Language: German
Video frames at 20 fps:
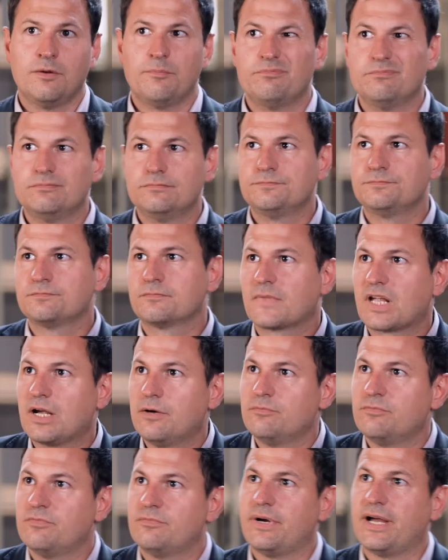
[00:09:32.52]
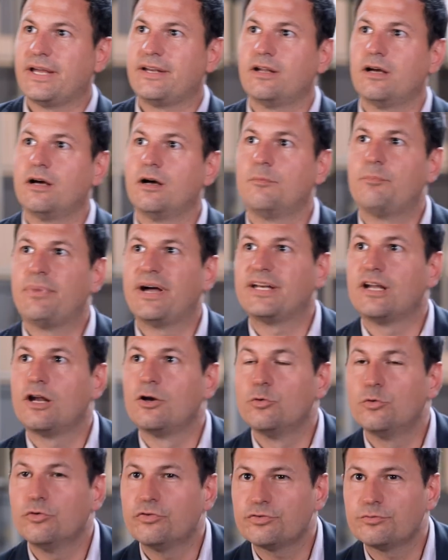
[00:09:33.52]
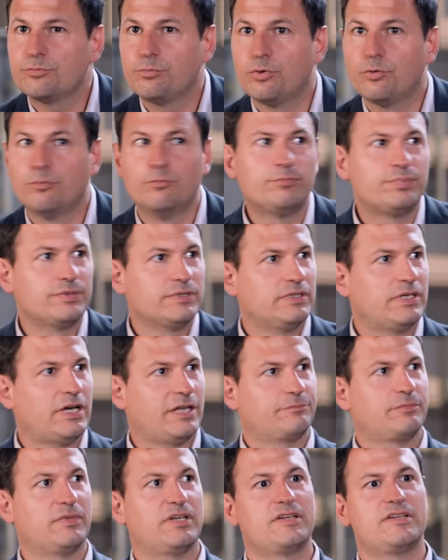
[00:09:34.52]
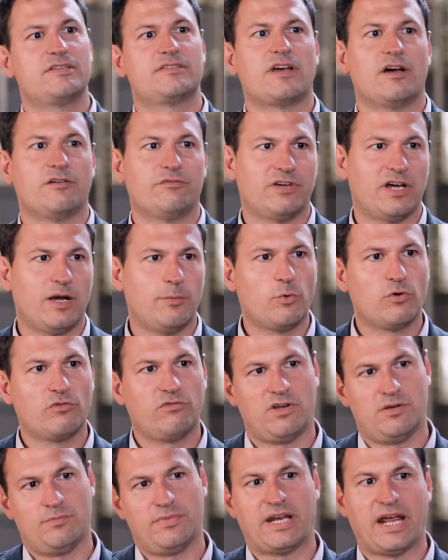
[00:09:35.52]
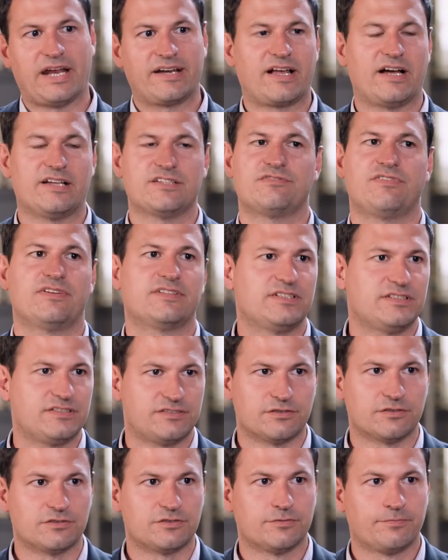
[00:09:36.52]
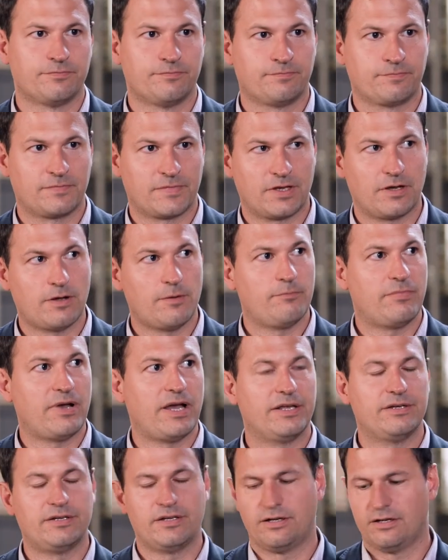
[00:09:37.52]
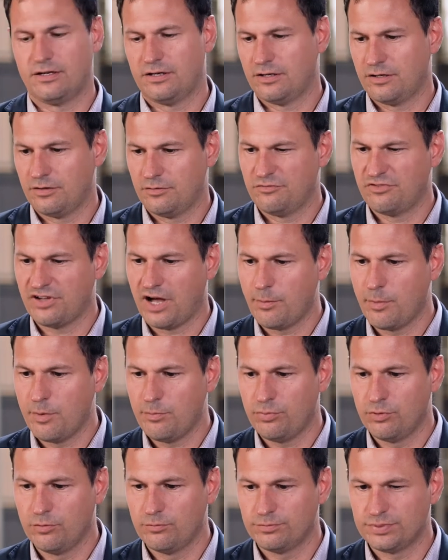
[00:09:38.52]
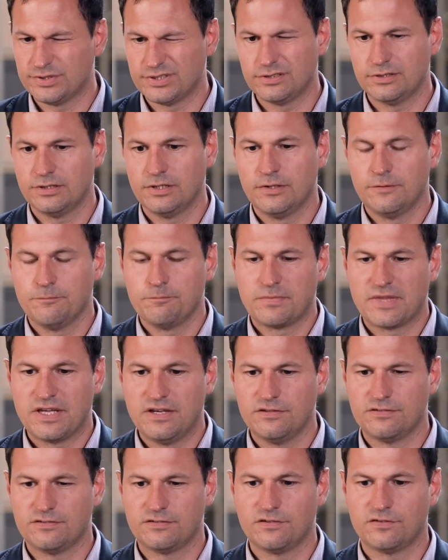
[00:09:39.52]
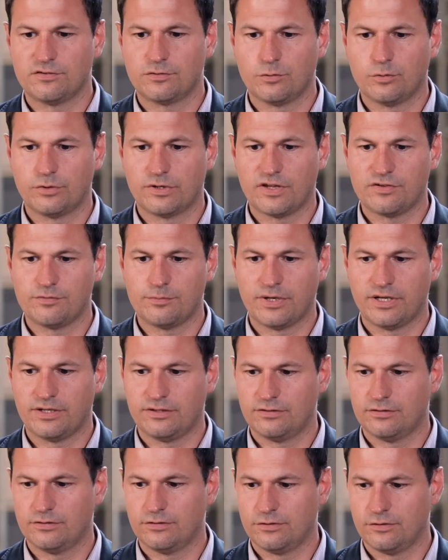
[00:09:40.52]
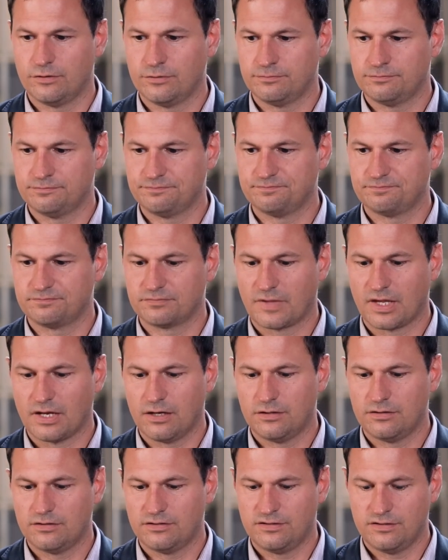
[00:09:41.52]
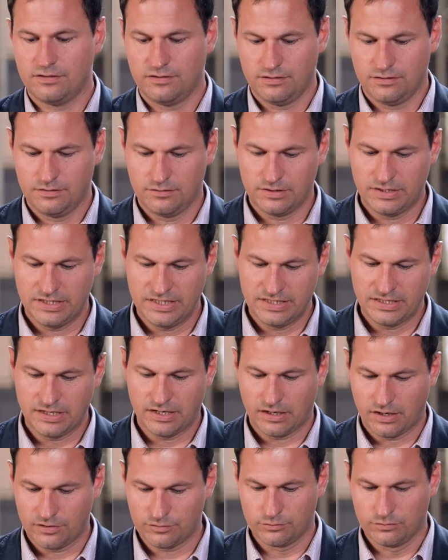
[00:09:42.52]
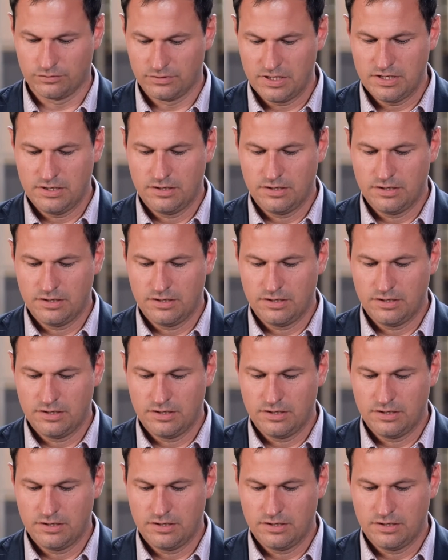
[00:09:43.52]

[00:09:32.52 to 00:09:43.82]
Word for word: Mm, bei einer, bei einer Luftpumpe hat man diese Erwärmung, weil man ein Gas verdichtet. Mhm. Bei der Wärmepumpe ist es so, dass man ähm, die, Ener also